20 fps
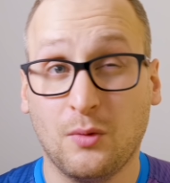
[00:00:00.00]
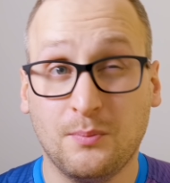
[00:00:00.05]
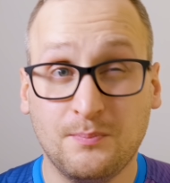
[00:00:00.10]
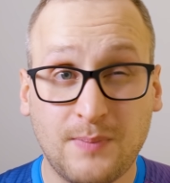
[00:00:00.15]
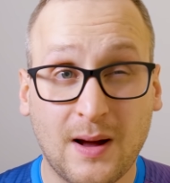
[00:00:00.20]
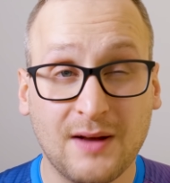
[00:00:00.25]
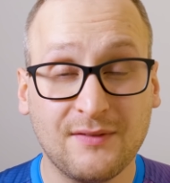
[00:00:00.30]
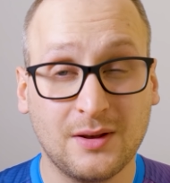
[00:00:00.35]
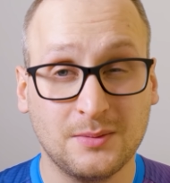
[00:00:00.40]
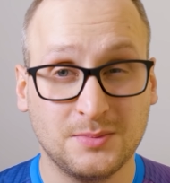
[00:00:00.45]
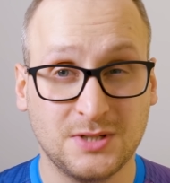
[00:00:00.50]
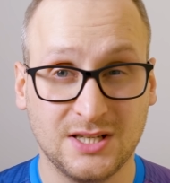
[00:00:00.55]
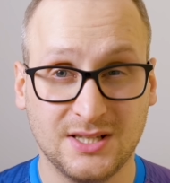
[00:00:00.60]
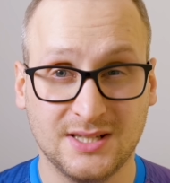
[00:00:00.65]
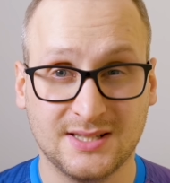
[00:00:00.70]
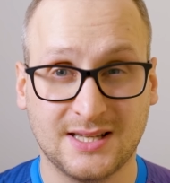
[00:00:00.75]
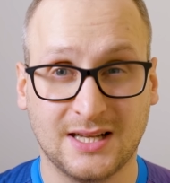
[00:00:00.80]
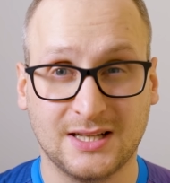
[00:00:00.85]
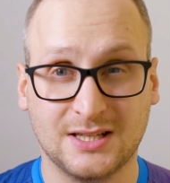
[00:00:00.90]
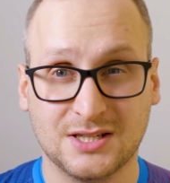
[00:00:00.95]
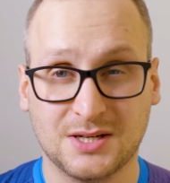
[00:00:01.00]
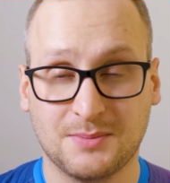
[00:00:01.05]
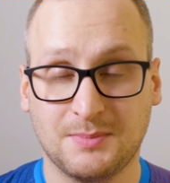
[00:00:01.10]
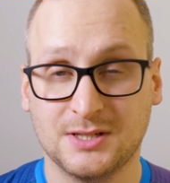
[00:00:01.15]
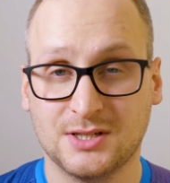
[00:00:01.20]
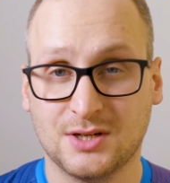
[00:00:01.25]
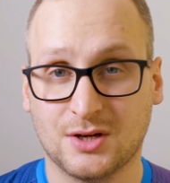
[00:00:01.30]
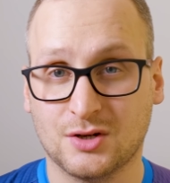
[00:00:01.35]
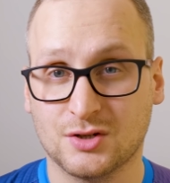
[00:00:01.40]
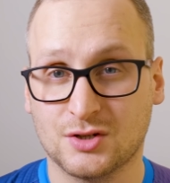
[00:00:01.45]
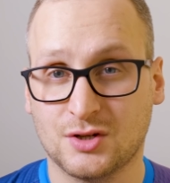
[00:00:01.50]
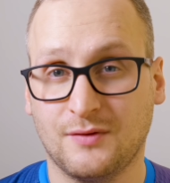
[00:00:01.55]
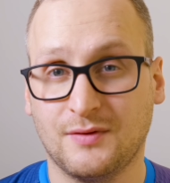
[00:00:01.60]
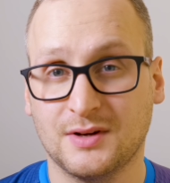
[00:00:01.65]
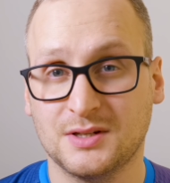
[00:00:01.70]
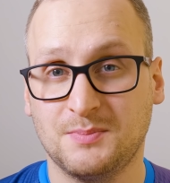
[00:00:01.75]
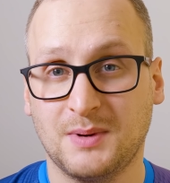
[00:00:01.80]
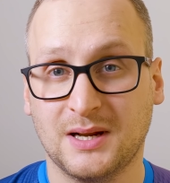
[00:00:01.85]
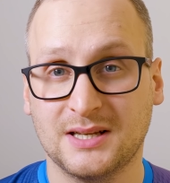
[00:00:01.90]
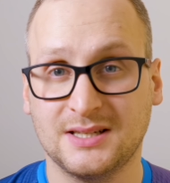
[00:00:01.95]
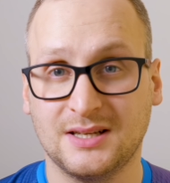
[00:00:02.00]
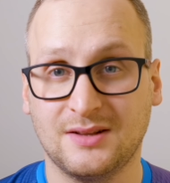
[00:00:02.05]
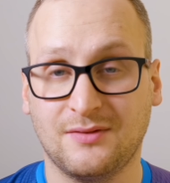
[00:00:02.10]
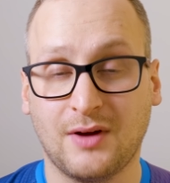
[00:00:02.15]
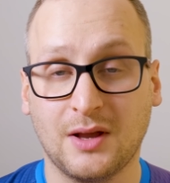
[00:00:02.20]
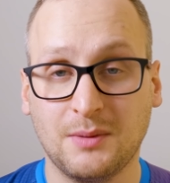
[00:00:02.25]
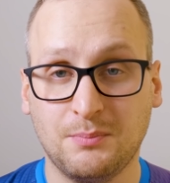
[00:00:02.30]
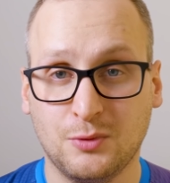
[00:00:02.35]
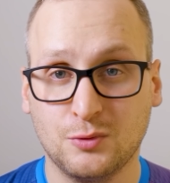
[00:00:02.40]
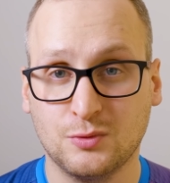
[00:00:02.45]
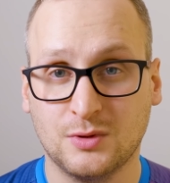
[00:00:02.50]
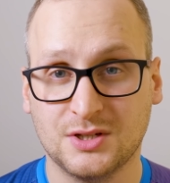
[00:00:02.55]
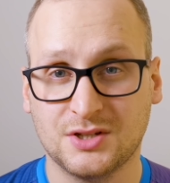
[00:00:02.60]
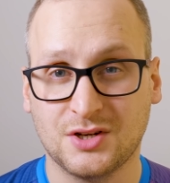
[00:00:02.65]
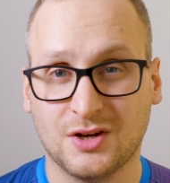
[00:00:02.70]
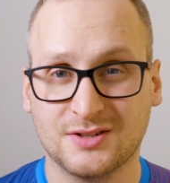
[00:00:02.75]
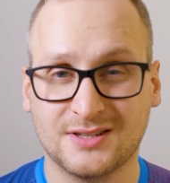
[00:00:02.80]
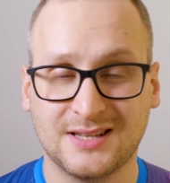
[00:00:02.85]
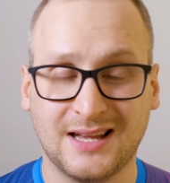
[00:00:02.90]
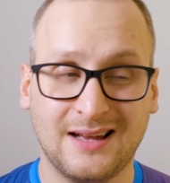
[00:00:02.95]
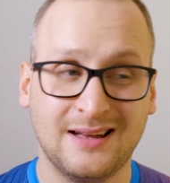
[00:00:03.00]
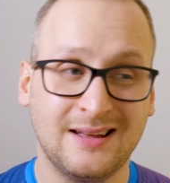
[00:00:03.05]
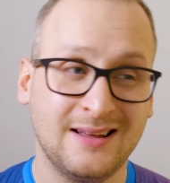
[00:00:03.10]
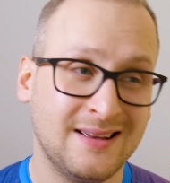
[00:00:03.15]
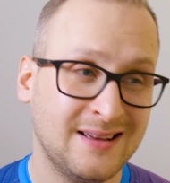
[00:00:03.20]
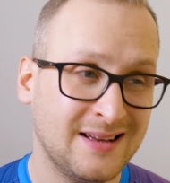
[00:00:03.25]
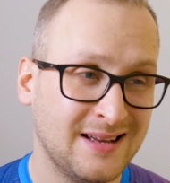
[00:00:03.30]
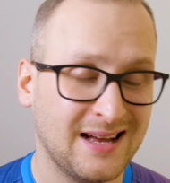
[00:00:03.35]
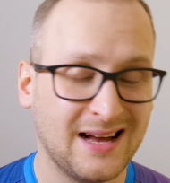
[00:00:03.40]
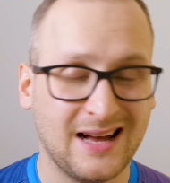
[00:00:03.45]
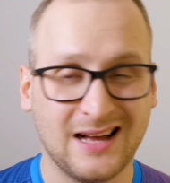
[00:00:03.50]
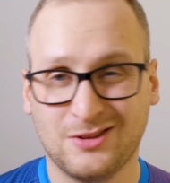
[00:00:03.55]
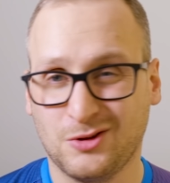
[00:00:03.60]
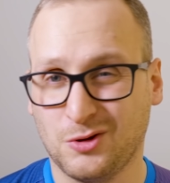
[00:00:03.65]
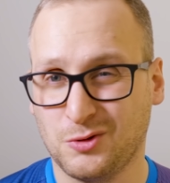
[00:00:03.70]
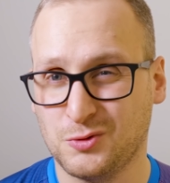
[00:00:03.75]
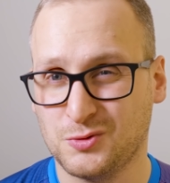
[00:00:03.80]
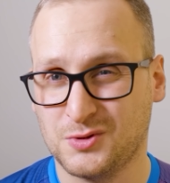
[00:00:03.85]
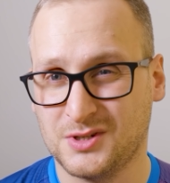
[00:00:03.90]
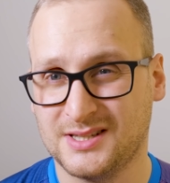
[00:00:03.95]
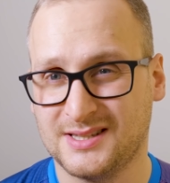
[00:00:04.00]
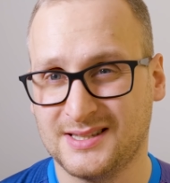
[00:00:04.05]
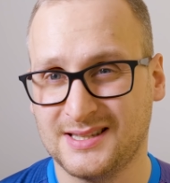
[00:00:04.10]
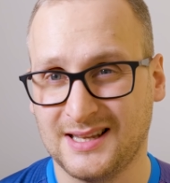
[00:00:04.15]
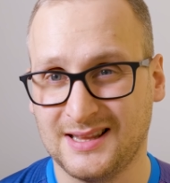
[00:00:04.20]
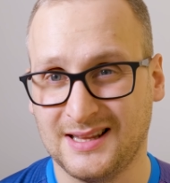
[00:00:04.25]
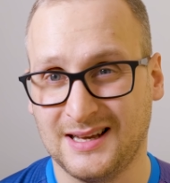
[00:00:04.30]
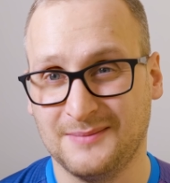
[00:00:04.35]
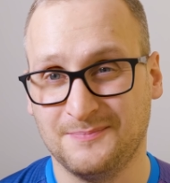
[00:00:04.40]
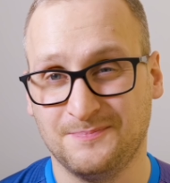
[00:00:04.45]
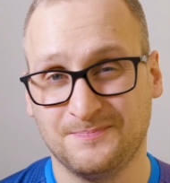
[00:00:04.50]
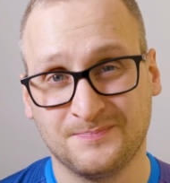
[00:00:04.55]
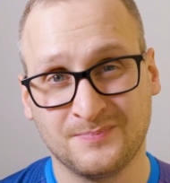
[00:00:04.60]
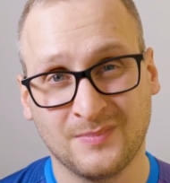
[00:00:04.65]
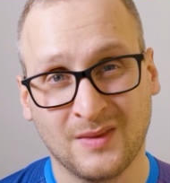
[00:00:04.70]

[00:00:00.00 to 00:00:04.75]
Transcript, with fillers: Obawiam się niestety, że będzie kosztować bardziej 2,5 tysiąca a to już jest cena